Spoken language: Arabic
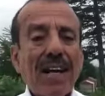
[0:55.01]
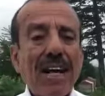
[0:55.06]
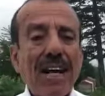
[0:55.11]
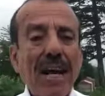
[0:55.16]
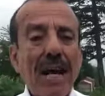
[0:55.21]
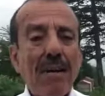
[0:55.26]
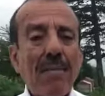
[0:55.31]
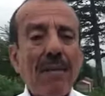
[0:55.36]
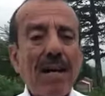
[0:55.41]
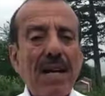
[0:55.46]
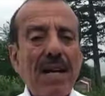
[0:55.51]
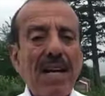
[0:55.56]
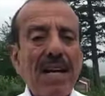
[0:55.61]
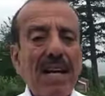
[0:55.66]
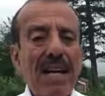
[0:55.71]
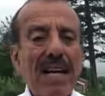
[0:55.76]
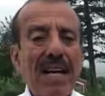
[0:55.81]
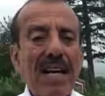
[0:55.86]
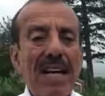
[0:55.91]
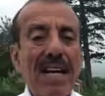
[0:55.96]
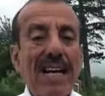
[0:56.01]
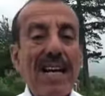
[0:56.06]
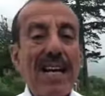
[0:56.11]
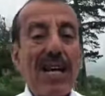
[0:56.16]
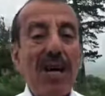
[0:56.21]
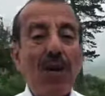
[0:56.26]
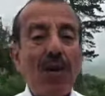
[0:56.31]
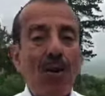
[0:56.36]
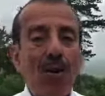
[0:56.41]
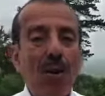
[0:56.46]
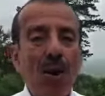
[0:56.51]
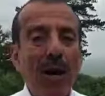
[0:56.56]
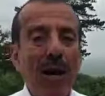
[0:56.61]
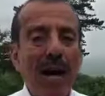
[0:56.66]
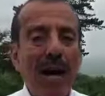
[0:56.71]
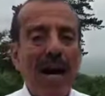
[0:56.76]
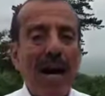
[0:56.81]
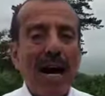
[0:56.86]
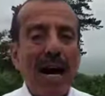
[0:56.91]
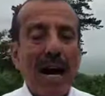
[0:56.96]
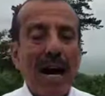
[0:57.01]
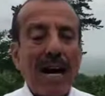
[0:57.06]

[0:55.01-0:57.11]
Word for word: الكلام اللي اللي هو